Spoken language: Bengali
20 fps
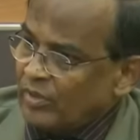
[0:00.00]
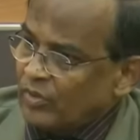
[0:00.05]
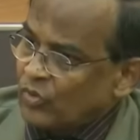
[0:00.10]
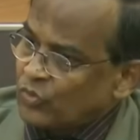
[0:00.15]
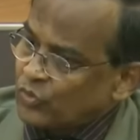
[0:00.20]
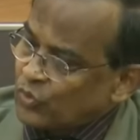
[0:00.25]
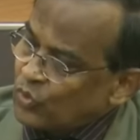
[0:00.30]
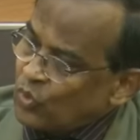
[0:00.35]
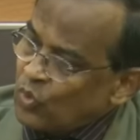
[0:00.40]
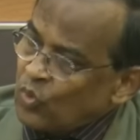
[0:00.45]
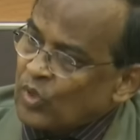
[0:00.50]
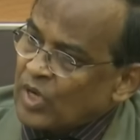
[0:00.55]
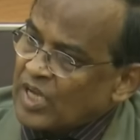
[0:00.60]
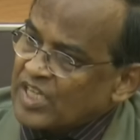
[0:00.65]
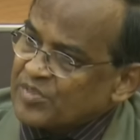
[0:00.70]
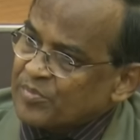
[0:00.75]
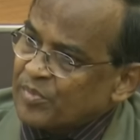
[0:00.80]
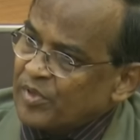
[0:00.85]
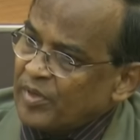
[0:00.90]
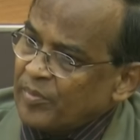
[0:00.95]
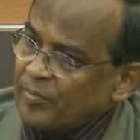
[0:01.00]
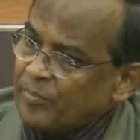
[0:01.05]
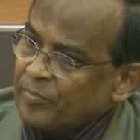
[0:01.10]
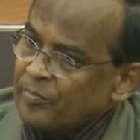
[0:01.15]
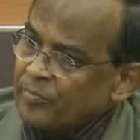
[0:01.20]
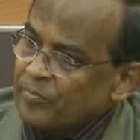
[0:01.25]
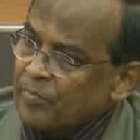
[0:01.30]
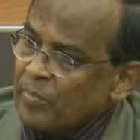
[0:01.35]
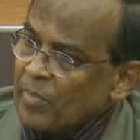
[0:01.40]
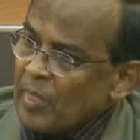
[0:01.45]
নতুন লোক আসবে
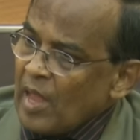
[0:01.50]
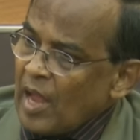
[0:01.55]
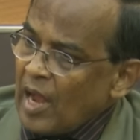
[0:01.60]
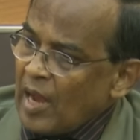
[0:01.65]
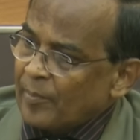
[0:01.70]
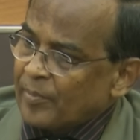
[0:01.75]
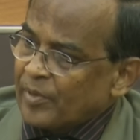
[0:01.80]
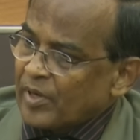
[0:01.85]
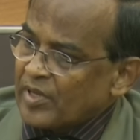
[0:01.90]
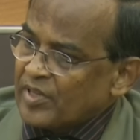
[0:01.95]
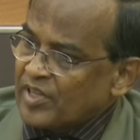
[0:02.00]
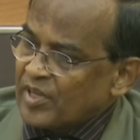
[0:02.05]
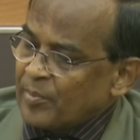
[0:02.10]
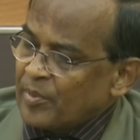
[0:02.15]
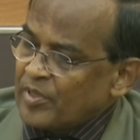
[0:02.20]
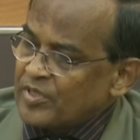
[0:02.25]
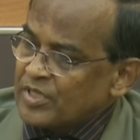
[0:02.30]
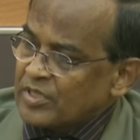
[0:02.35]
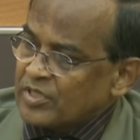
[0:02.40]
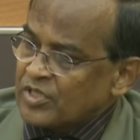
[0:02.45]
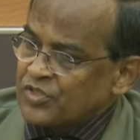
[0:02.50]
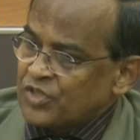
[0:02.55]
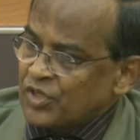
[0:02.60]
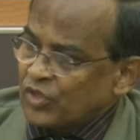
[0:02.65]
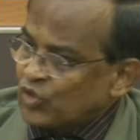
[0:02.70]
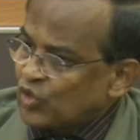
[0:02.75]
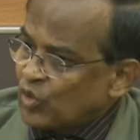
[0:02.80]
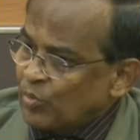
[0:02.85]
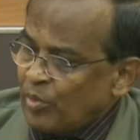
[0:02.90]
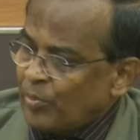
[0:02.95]
আপনারা দেখবেন যাতে যে
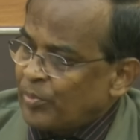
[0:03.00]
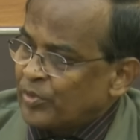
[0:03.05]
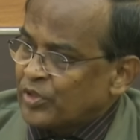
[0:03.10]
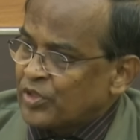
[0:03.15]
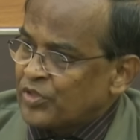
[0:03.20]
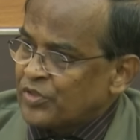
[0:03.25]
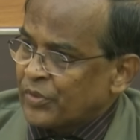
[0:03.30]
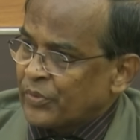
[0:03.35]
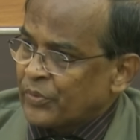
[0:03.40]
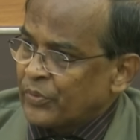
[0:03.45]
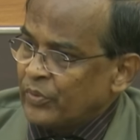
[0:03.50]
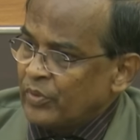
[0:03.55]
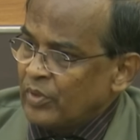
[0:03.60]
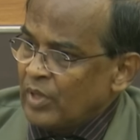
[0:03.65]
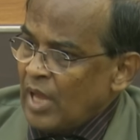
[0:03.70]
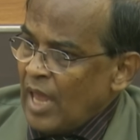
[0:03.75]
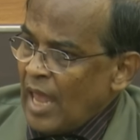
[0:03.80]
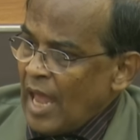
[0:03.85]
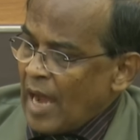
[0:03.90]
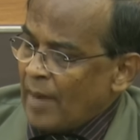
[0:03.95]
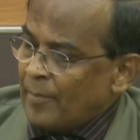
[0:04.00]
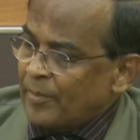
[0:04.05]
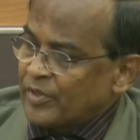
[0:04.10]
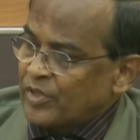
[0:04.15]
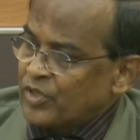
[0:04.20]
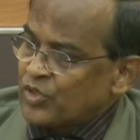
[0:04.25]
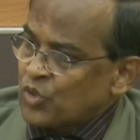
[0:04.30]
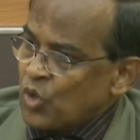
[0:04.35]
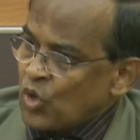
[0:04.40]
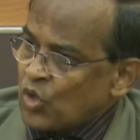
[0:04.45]
কোনো বিপদে যেন
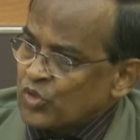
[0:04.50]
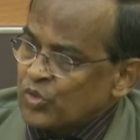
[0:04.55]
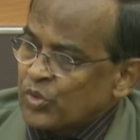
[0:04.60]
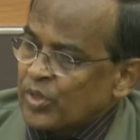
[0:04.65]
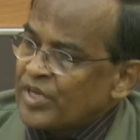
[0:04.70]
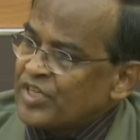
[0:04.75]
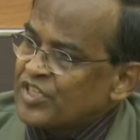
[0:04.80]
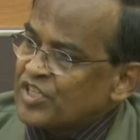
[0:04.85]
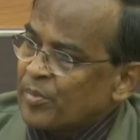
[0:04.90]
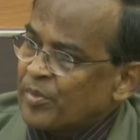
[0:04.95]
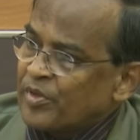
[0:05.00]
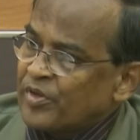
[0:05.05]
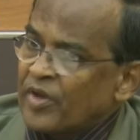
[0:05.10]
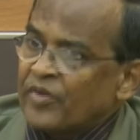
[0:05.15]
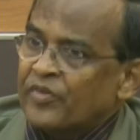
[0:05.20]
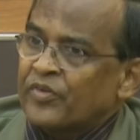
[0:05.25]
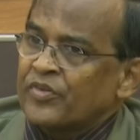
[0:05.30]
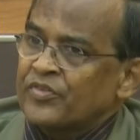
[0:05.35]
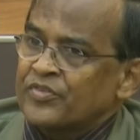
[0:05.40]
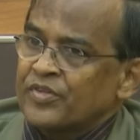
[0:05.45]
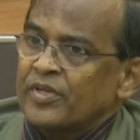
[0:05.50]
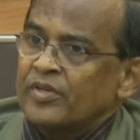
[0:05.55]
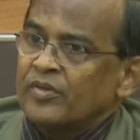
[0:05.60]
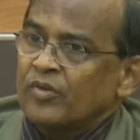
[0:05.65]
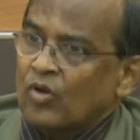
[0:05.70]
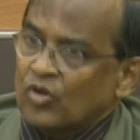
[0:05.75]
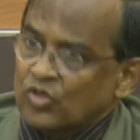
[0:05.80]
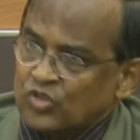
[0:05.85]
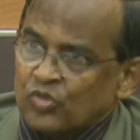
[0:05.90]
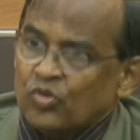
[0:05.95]
আমাদের সহযোগী হিসাবে রেড ক্রিসেন্ট
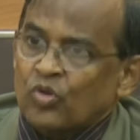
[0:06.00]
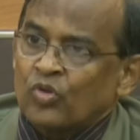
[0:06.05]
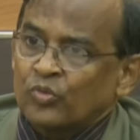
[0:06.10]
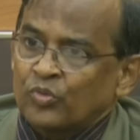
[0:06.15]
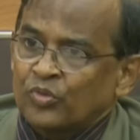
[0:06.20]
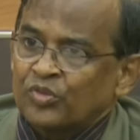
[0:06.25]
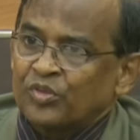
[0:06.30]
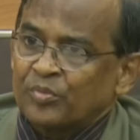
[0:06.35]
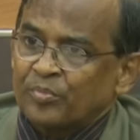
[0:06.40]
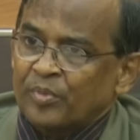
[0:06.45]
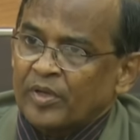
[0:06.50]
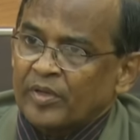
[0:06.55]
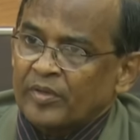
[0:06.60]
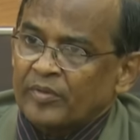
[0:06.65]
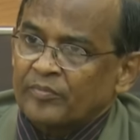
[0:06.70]
অংশগ্রহণ করতে পারে